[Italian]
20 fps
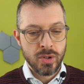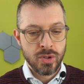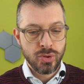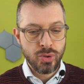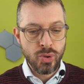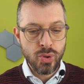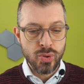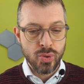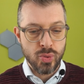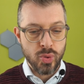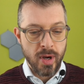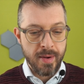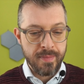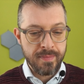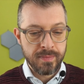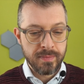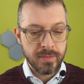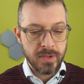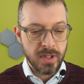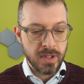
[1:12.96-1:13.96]
Dunque,
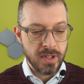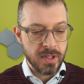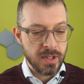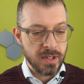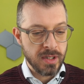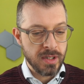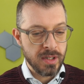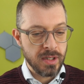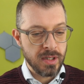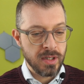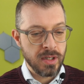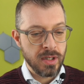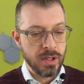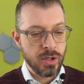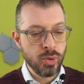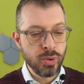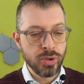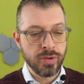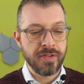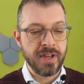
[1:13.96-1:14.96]
eh,
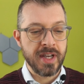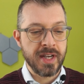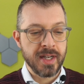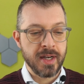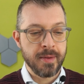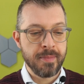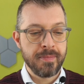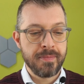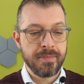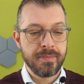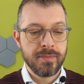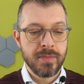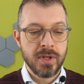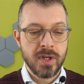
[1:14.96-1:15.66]
Ludovica,